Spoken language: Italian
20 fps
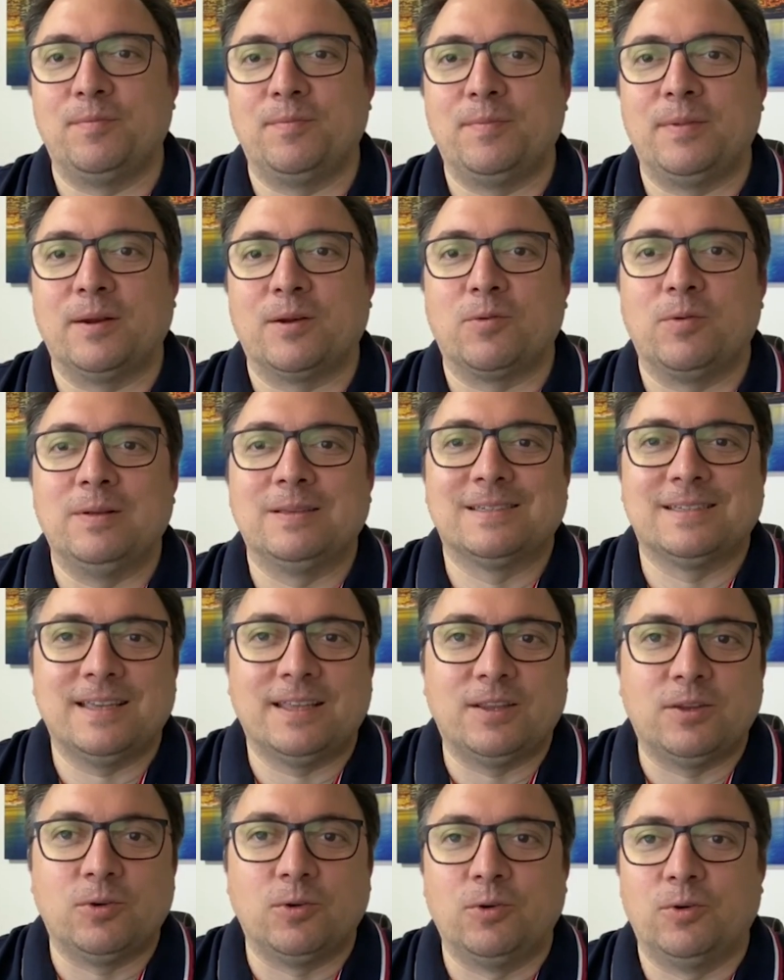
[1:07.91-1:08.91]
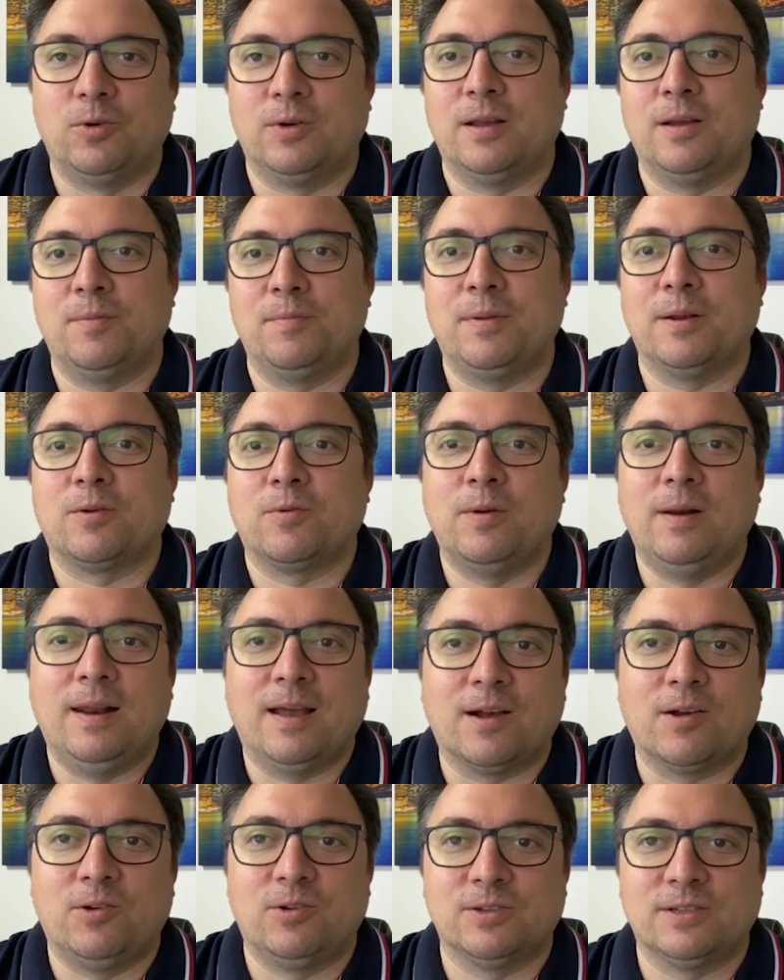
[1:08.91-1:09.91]
per quel settore, per
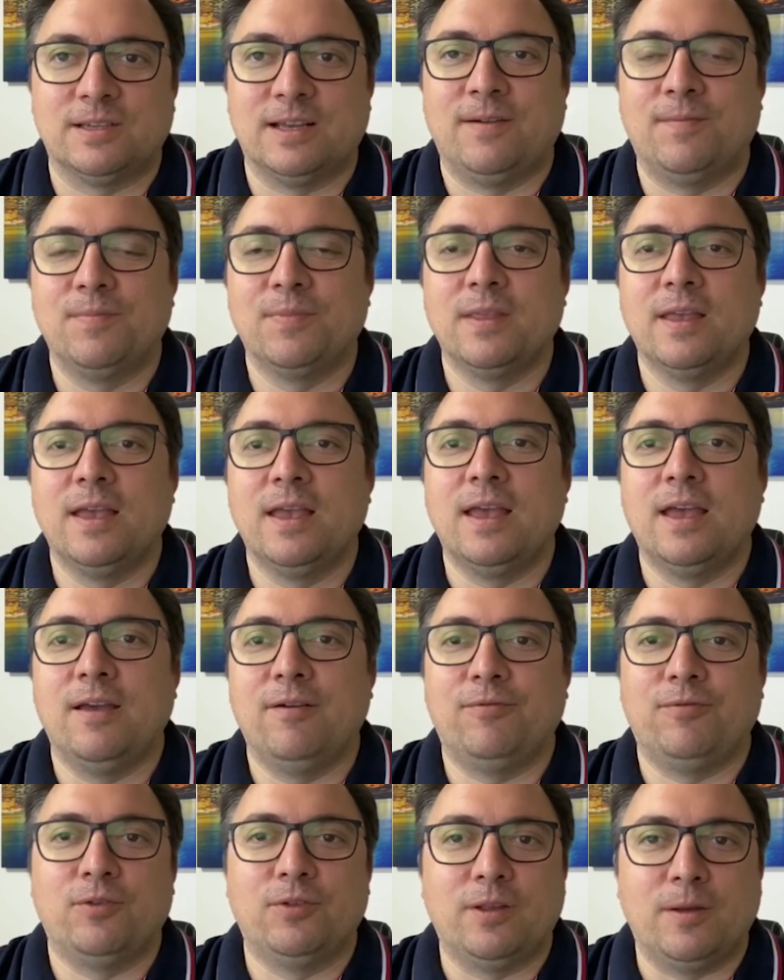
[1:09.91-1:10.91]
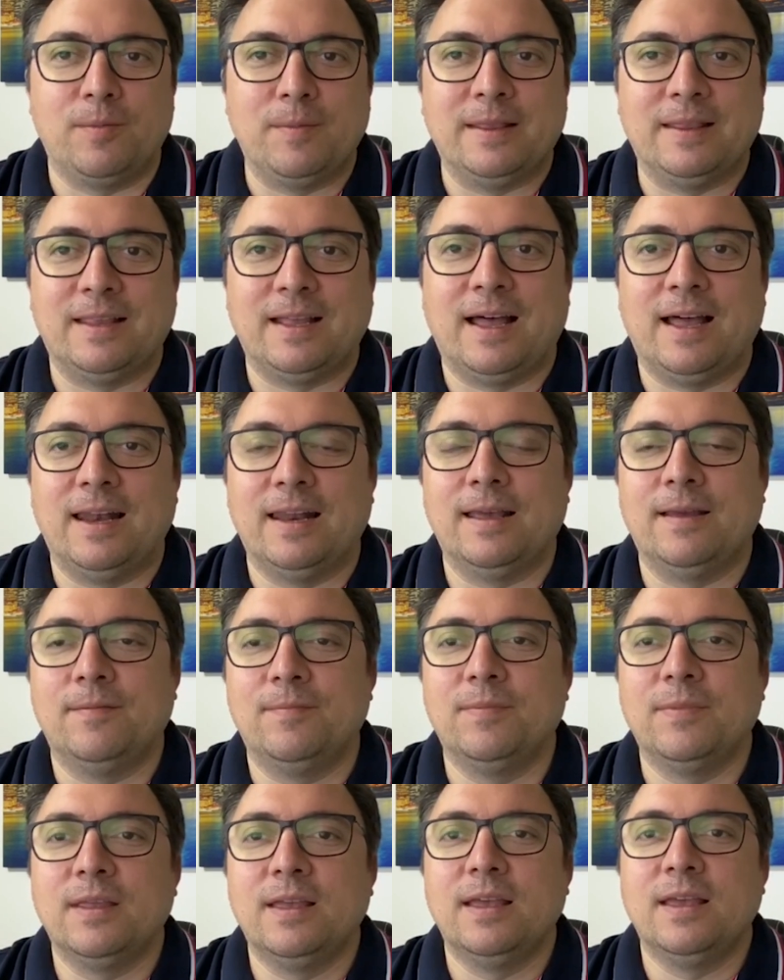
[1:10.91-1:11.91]
quella cosa è fondamentale.